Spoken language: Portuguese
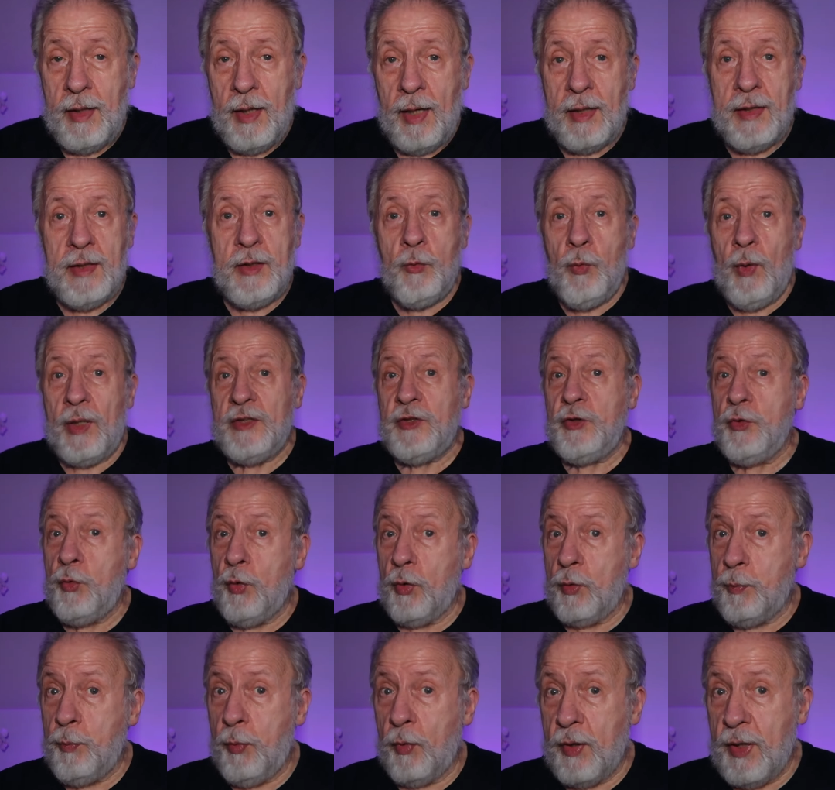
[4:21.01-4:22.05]
a linguagem
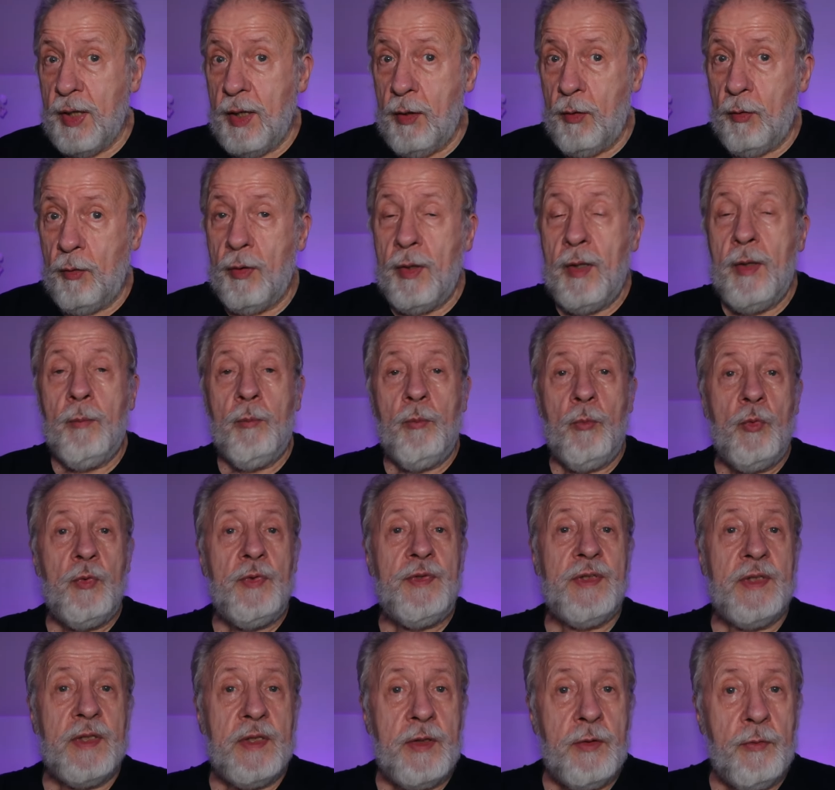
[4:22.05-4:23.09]
corporal,
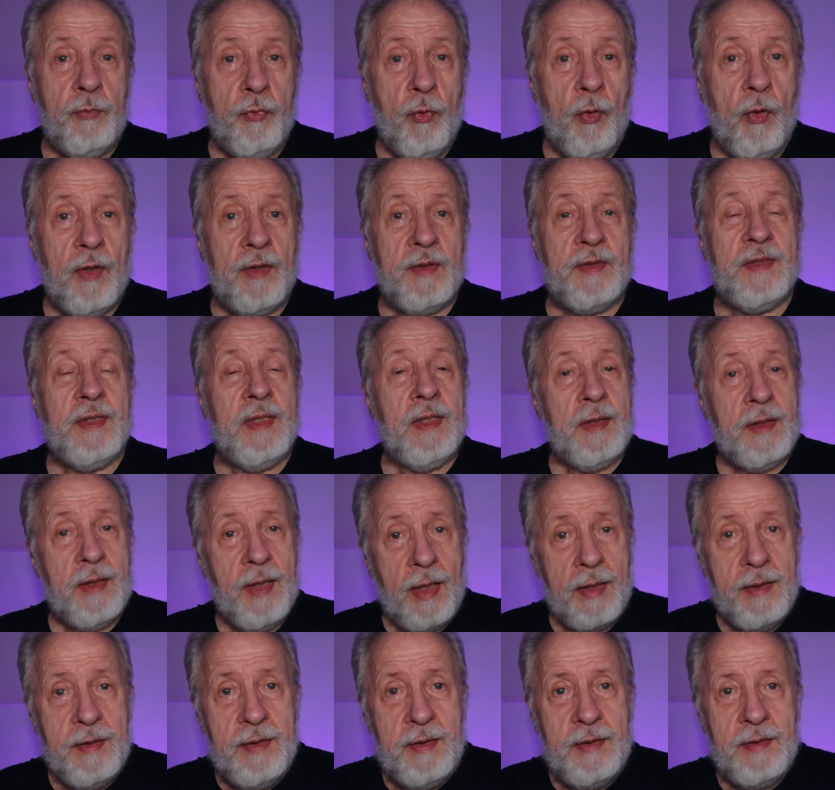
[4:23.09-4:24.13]
música de voz,
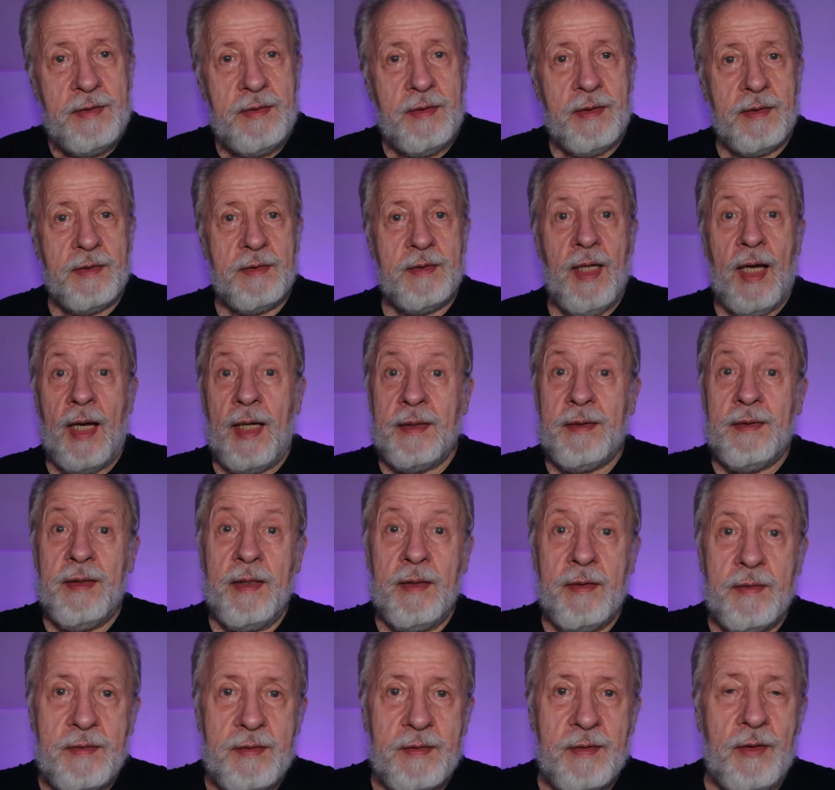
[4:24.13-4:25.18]
carícias,
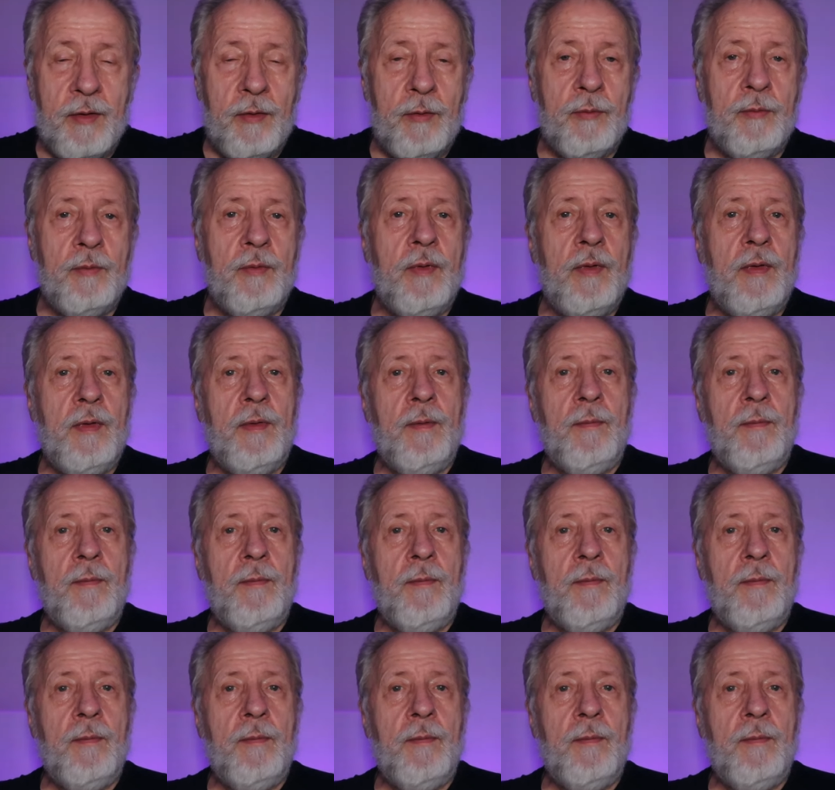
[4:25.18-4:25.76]
atenção,